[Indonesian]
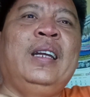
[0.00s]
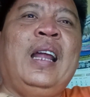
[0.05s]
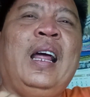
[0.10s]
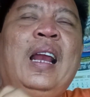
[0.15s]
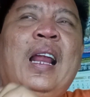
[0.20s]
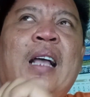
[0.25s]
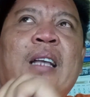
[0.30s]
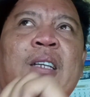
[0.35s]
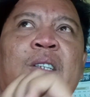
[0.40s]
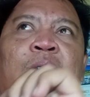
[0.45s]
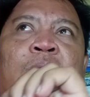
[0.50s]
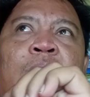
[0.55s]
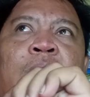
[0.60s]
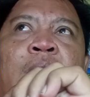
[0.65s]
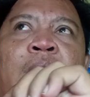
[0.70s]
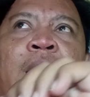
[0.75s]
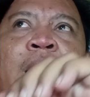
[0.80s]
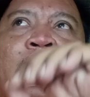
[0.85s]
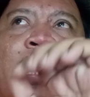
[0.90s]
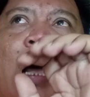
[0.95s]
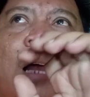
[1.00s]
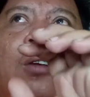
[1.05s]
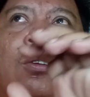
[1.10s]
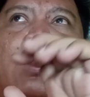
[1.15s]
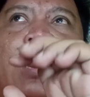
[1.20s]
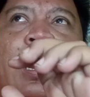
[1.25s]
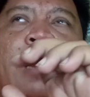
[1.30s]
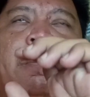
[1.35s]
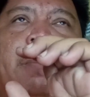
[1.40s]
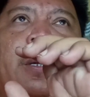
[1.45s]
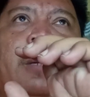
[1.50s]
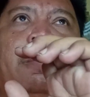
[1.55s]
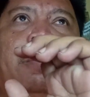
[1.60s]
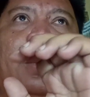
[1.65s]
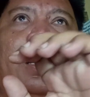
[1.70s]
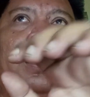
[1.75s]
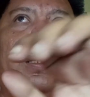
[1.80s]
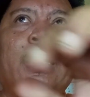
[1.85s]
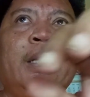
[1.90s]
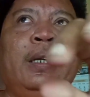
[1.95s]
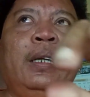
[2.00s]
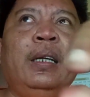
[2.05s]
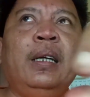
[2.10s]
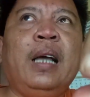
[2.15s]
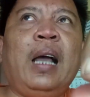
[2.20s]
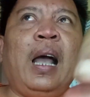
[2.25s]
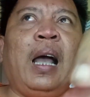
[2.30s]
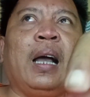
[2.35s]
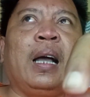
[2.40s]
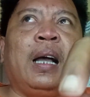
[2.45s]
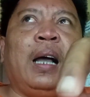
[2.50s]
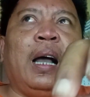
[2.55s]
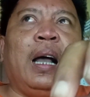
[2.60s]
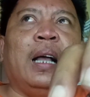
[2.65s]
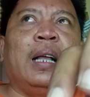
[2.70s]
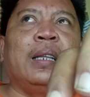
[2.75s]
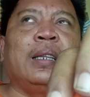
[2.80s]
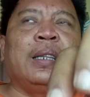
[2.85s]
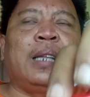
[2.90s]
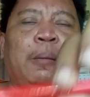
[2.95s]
nah langsung kalau saya pribadi agak